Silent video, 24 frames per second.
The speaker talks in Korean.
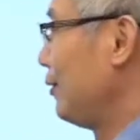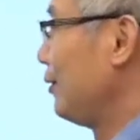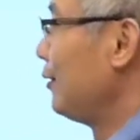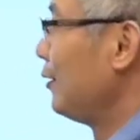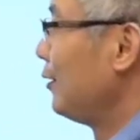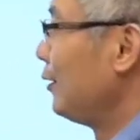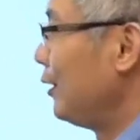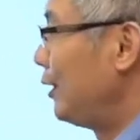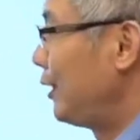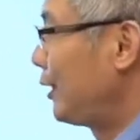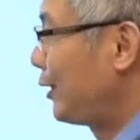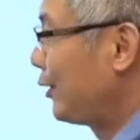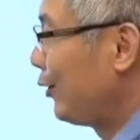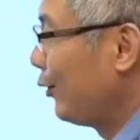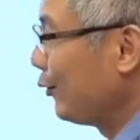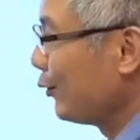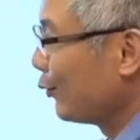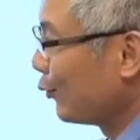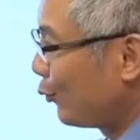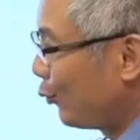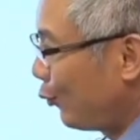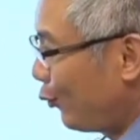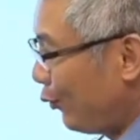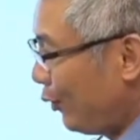이거는
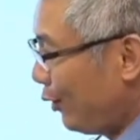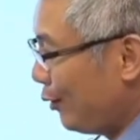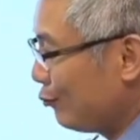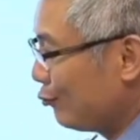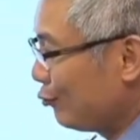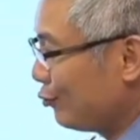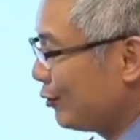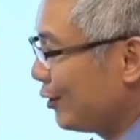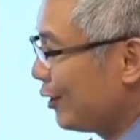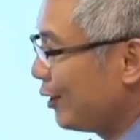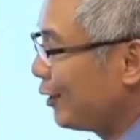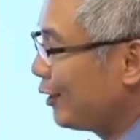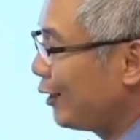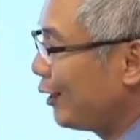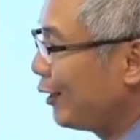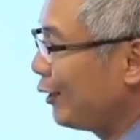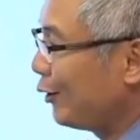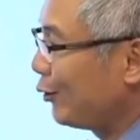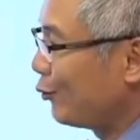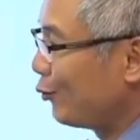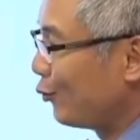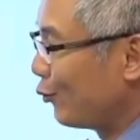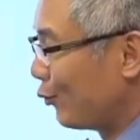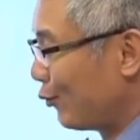꼬리물기가
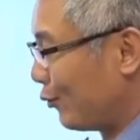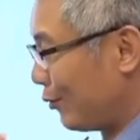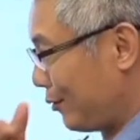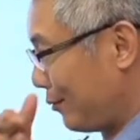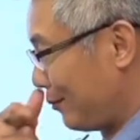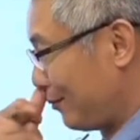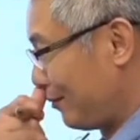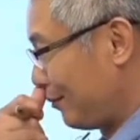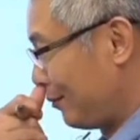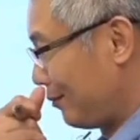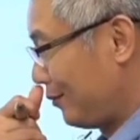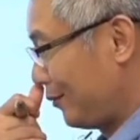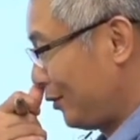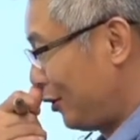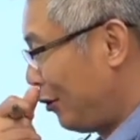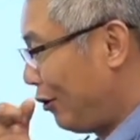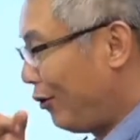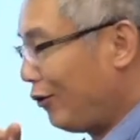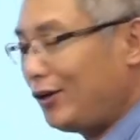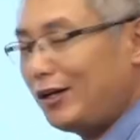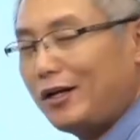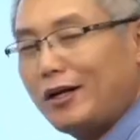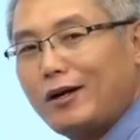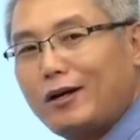아니고
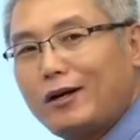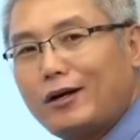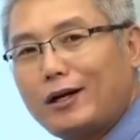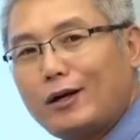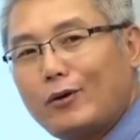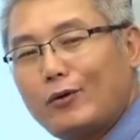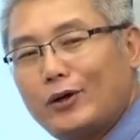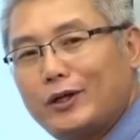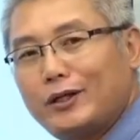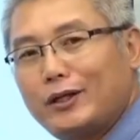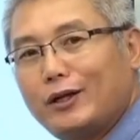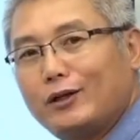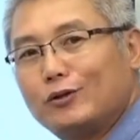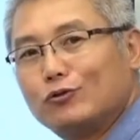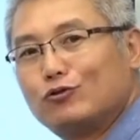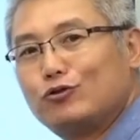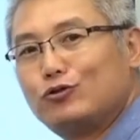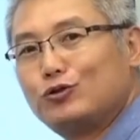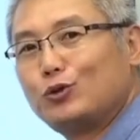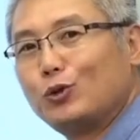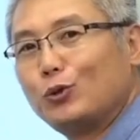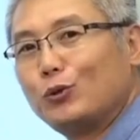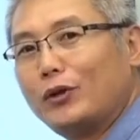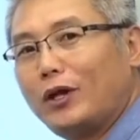허니아가 나와야 되는
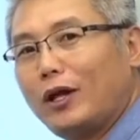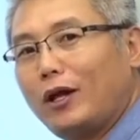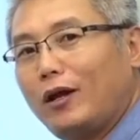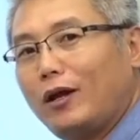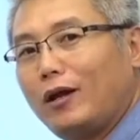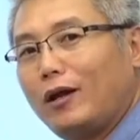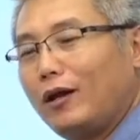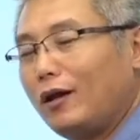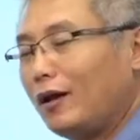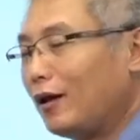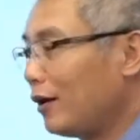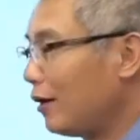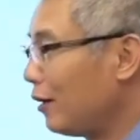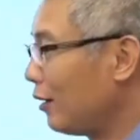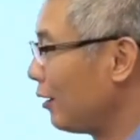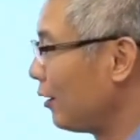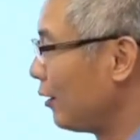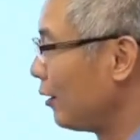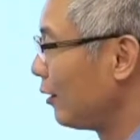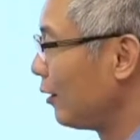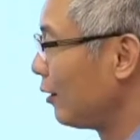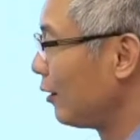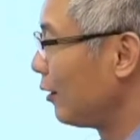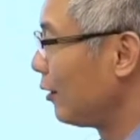구조인데?
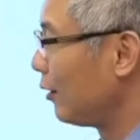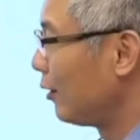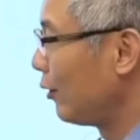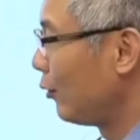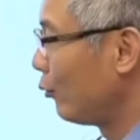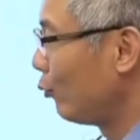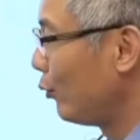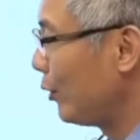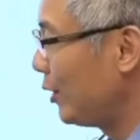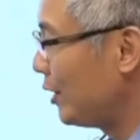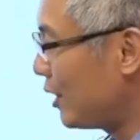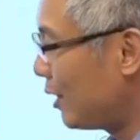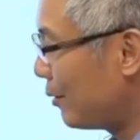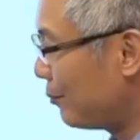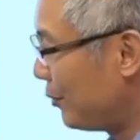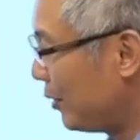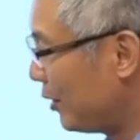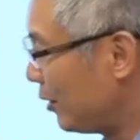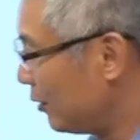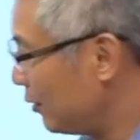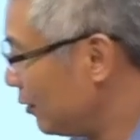왜냐하면